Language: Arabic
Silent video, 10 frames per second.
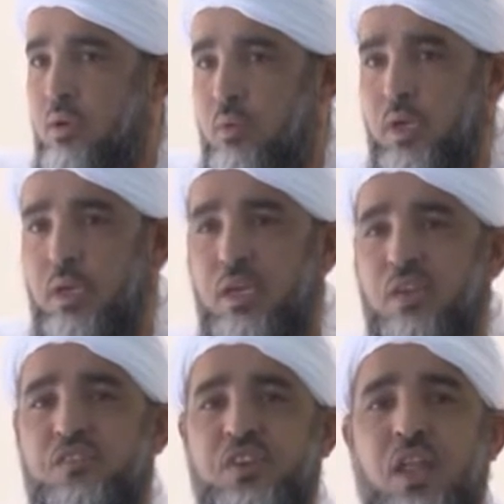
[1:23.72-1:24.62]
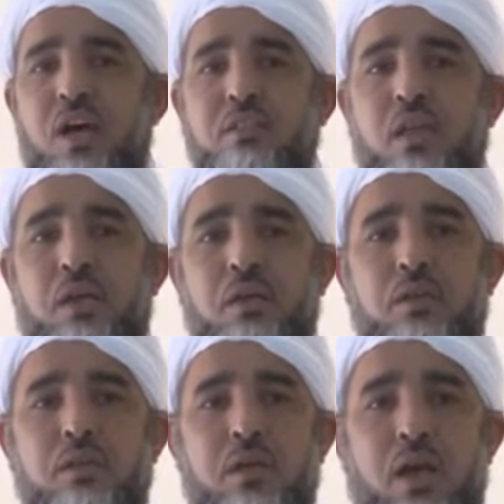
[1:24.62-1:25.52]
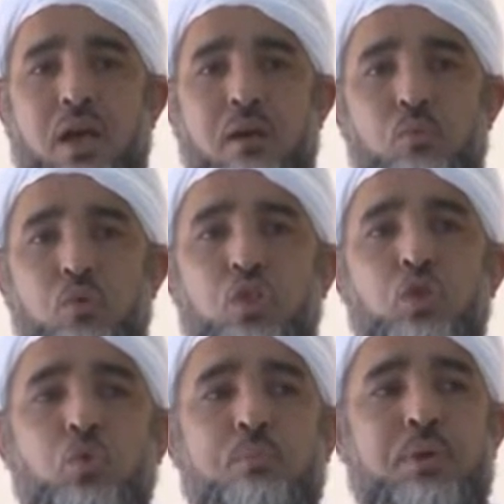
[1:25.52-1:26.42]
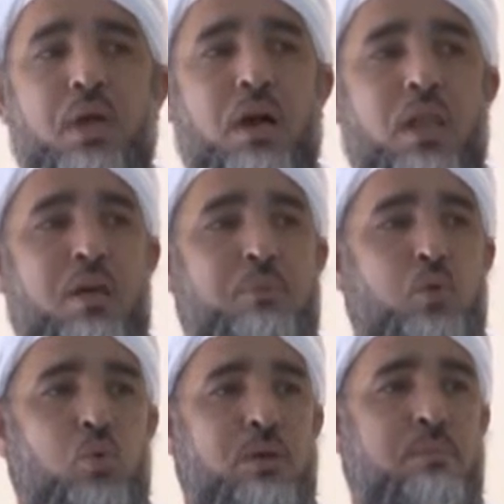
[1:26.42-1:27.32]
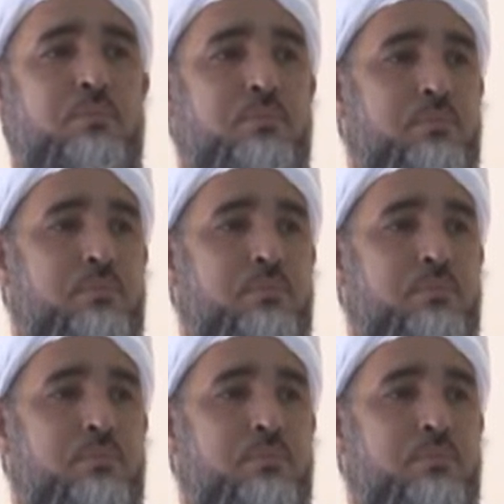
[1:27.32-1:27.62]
وان انفراط عقدها مؤذن بخراب الامم